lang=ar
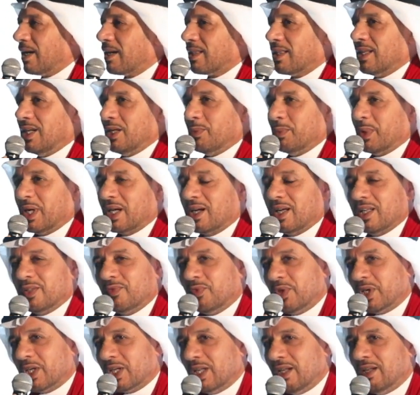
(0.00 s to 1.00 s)
أرض الإمارات
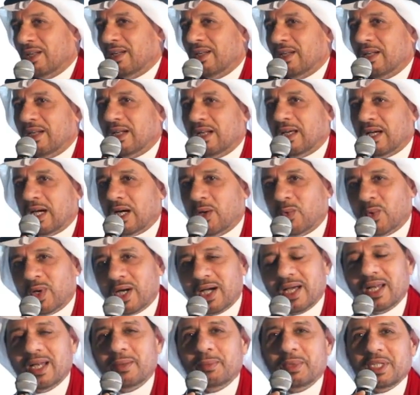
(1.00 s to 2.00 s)
في كل أو
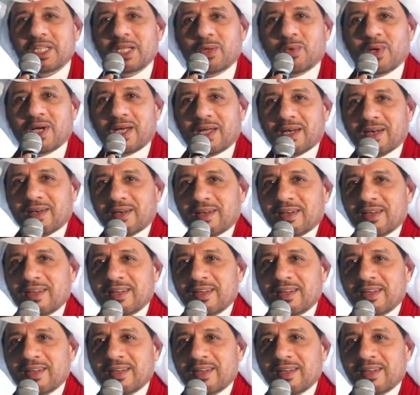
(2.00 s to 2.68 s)
أغلب الدوائر